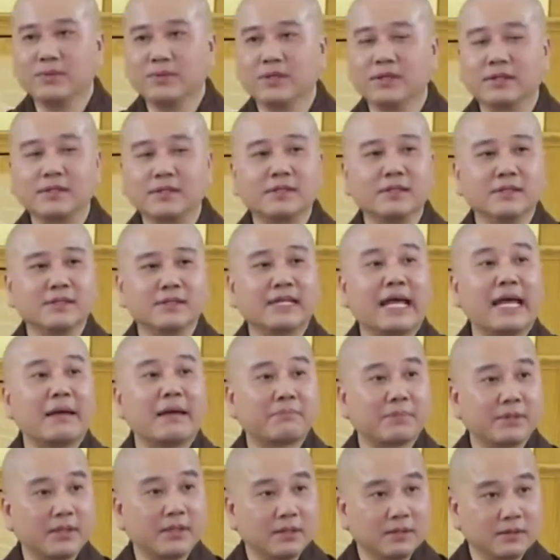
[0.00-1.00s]
lựa tượng
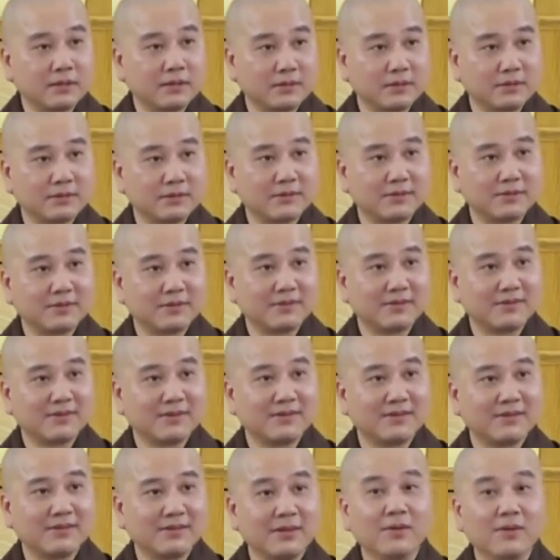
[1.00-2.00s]
đẹp chứ,
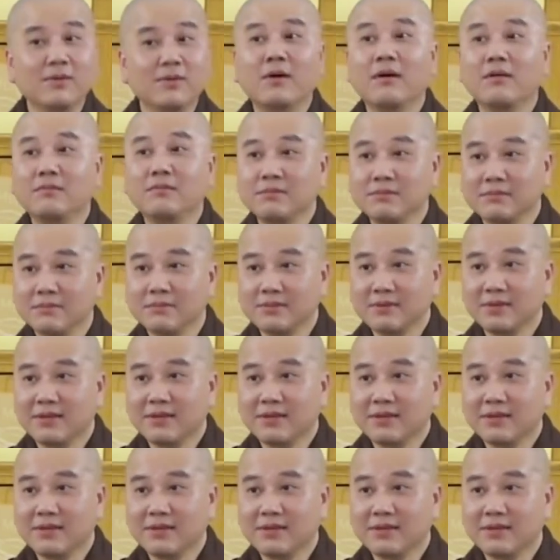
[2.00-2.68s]
đúng không?